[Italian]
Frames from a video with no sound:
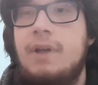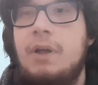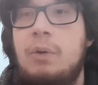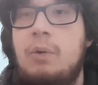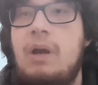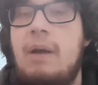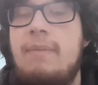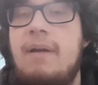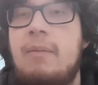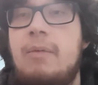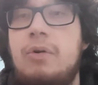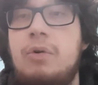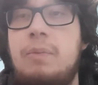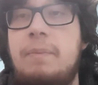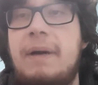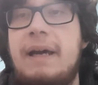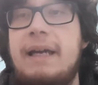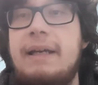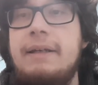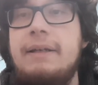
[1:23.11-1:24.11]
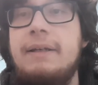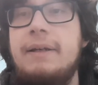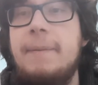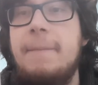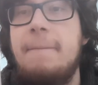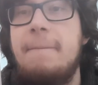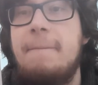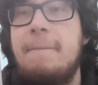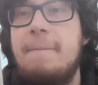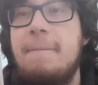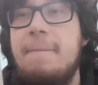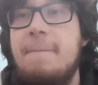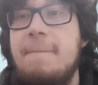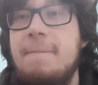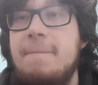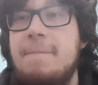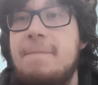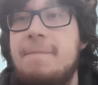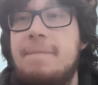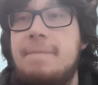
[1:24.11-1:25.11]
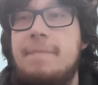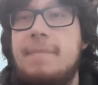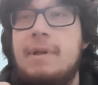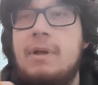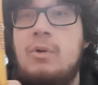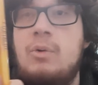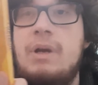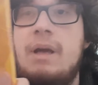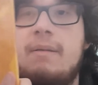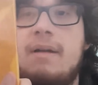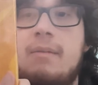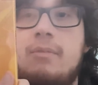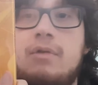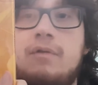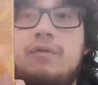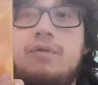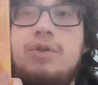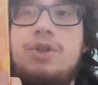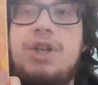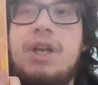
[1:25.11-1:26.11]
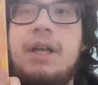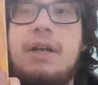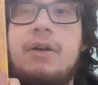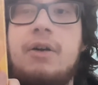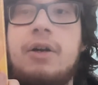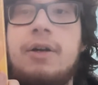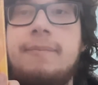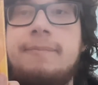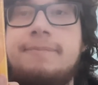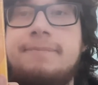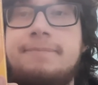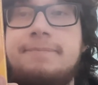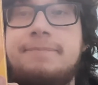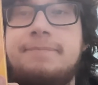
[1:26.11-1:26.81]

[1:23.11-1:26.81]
Qui abbiamo Lupin, qui abbiamo Fujiko,